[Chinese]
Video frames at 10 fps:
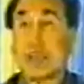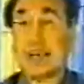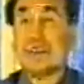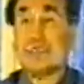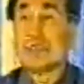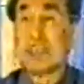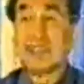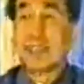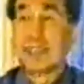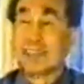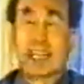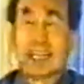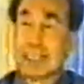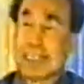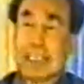喻啊，这这
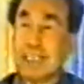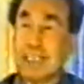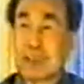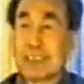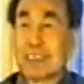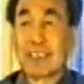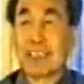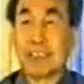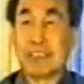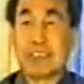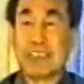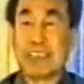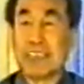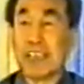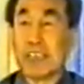可这可就不现在科学
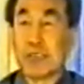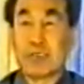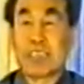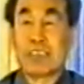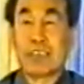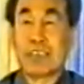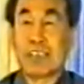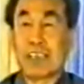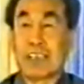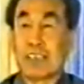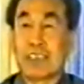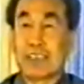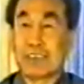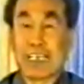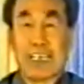的统计手那个科学技
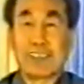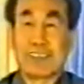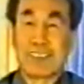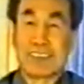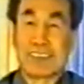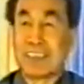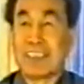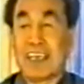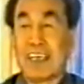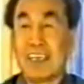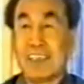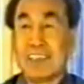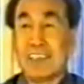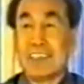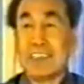术材料出来的啊，
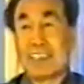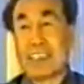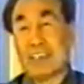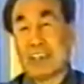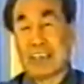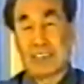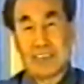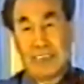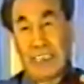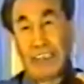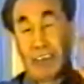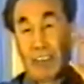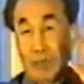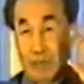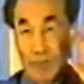身体里边你有多
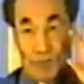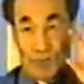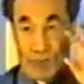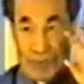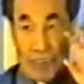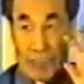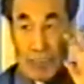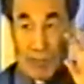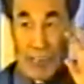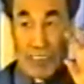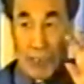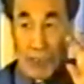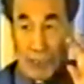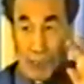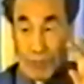少有多少白细
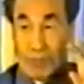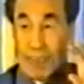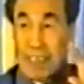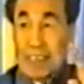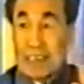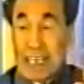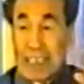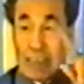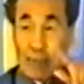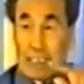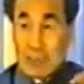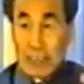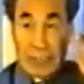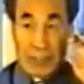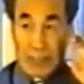胞，它那个白细
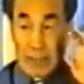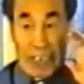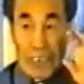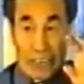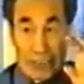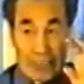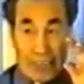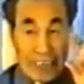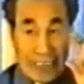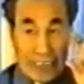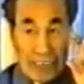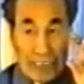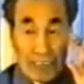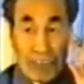胞那白血球，它起到一